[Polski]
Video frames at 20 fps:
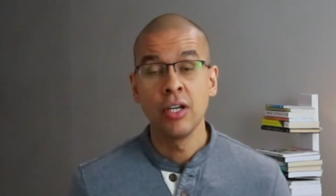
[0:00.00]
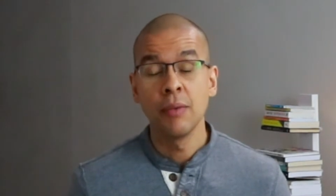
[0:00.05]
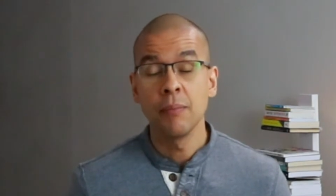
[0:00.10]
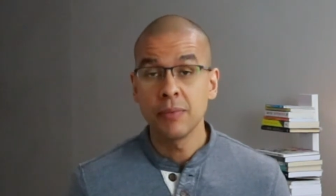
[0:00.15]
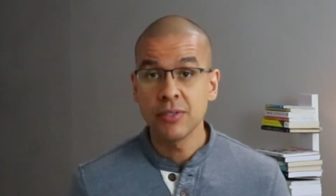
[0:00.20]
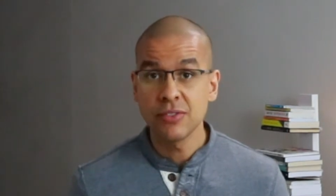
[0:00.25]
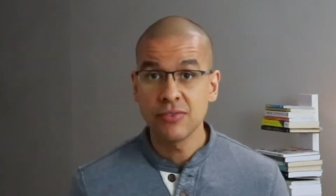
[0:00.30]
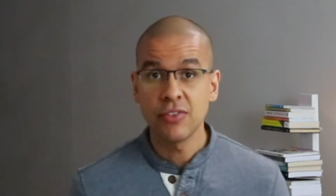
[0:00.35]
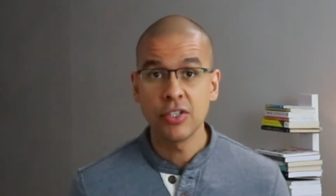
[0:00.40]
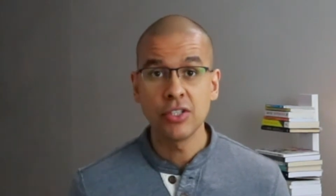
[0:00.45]

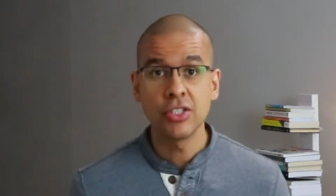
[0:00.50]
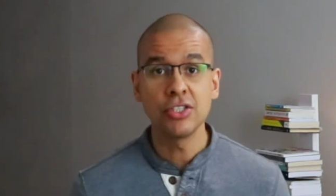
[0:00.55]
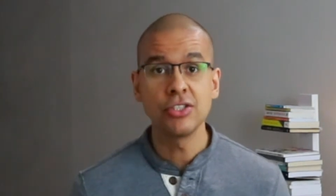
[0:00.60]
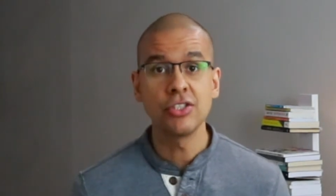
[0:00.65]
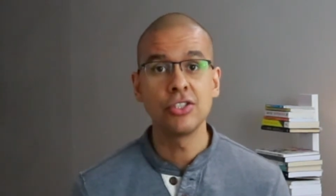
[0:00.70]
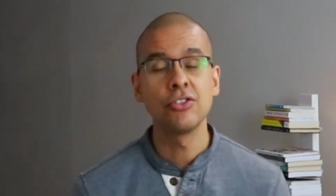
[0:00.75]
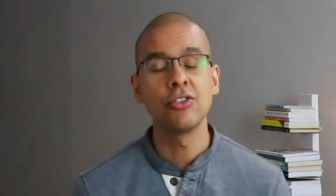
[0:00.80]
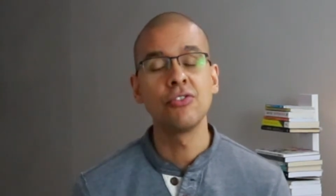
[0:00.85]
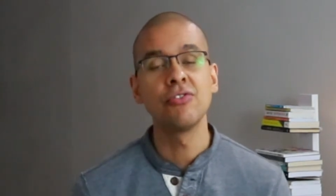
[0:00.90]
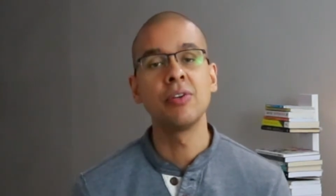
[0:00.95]
pozwoli
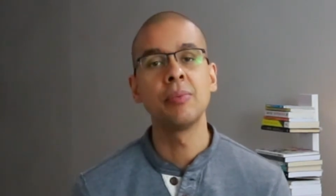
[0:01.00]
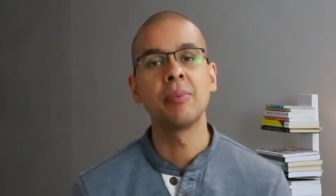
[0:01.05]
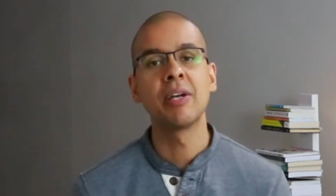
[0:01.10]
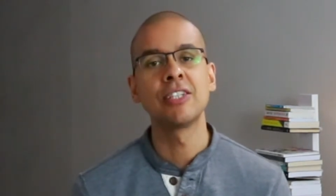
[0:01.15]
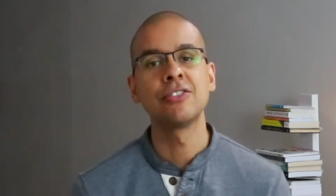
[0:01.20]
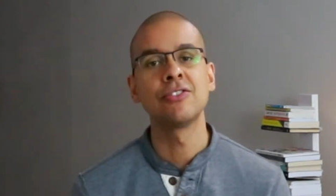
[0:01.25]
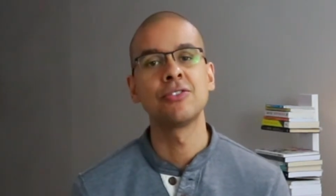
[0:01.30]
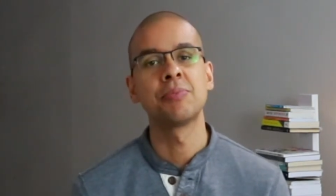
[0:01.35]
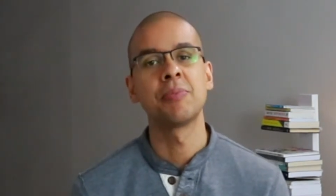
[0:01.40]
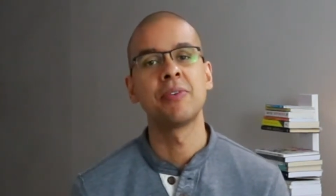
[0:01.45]
ci to
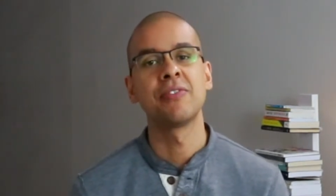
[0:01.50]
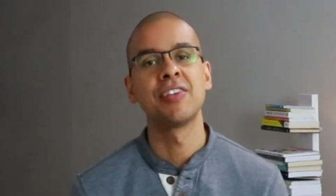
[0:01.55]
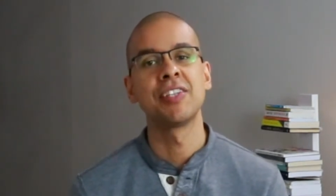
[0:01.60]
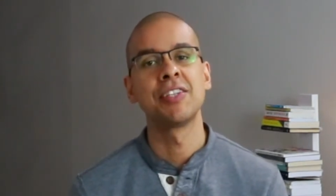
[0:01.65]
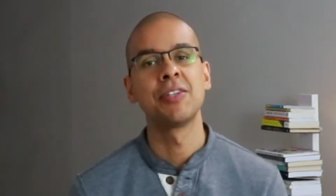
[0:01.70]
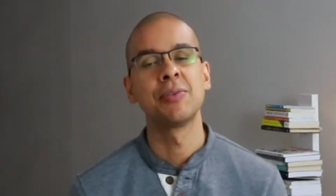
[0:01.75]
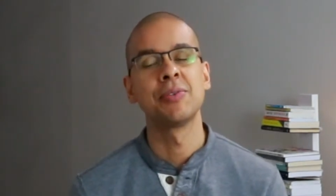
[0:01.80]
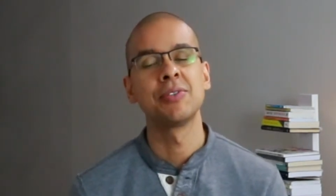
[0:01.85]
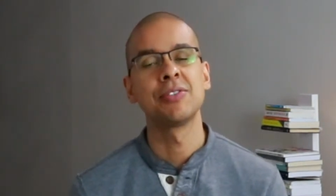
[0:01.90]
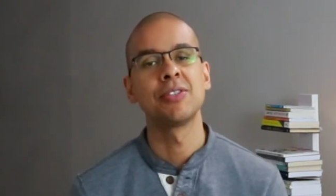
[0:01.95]
wybrać
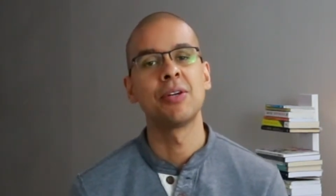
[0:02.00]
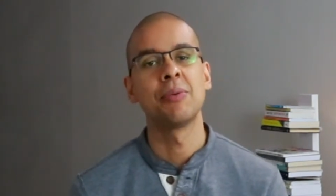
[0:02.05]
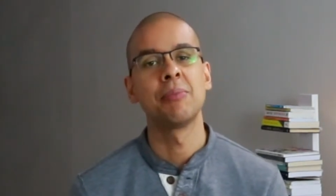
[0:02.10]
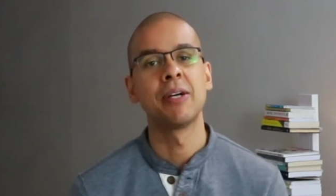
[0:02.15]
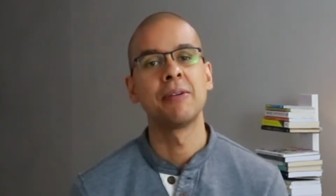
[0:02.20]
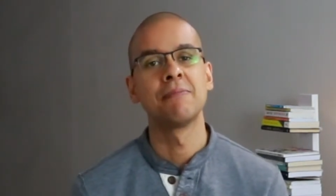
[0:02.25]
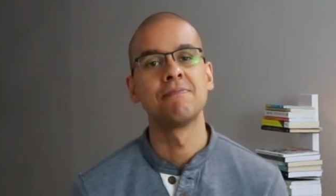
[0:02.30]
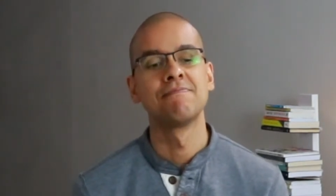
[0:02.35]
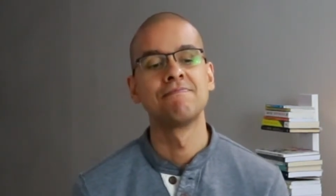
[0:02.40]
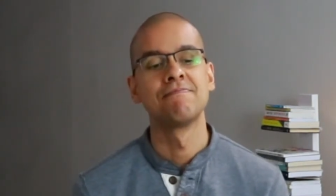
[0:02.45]
odpowiednią osobę.
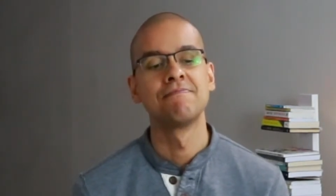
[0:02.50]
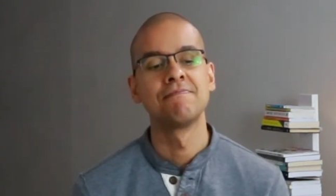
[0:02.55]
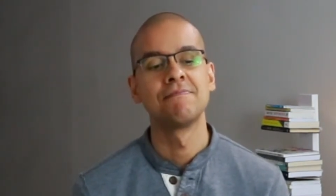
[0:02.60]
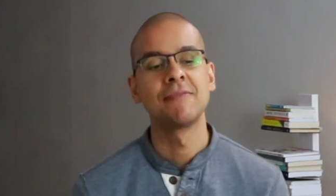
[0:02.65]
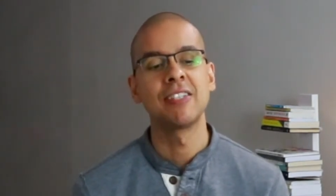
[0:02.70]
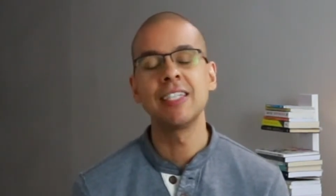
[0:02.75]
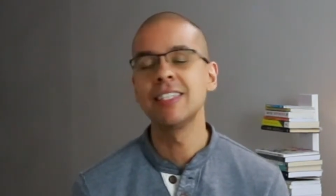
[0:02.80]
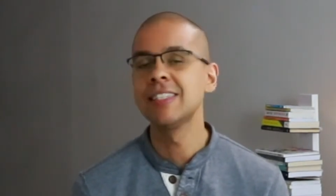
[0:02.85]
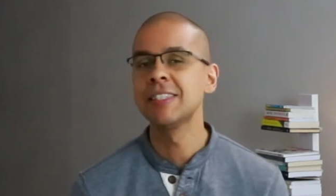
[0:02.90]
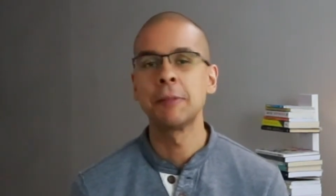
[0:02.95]

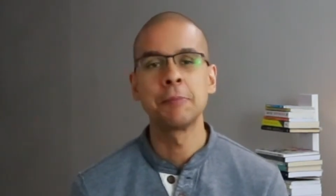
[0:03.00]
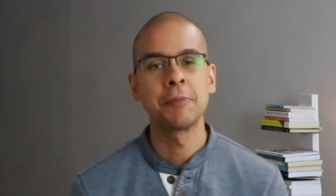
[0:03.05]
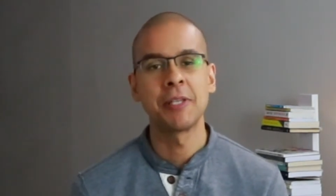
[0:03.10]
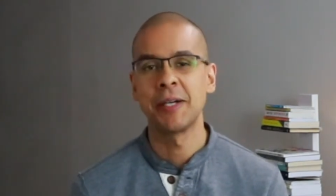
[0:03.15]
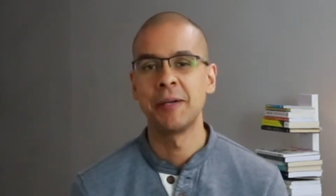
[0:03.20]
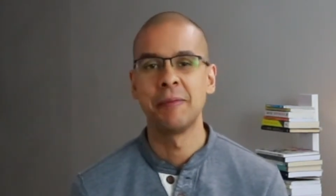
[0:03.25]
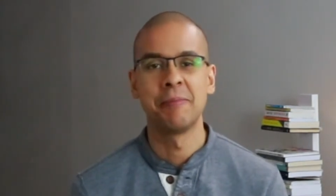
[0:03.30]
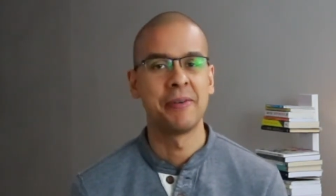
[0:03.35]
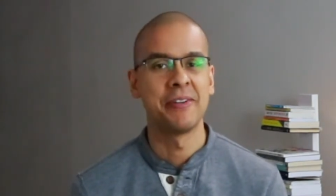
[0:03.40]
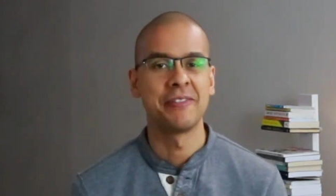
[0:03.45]
Jestem
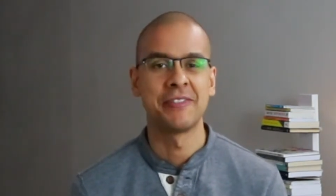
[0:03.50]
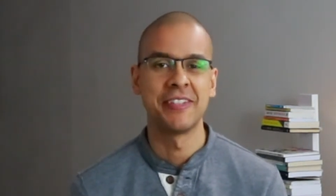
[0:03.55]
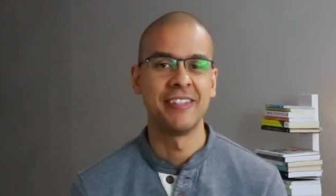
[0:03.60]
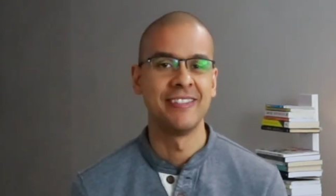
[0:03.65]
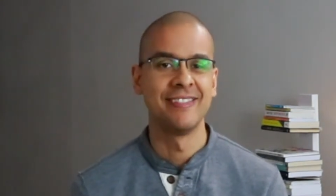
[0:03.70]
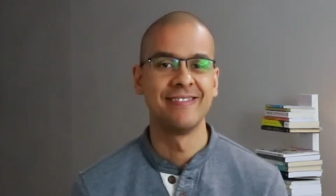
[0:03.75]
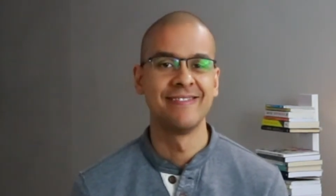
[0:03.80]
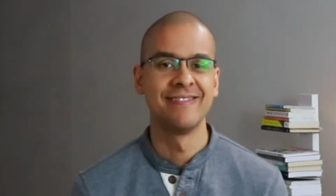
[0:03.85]
tego pewien.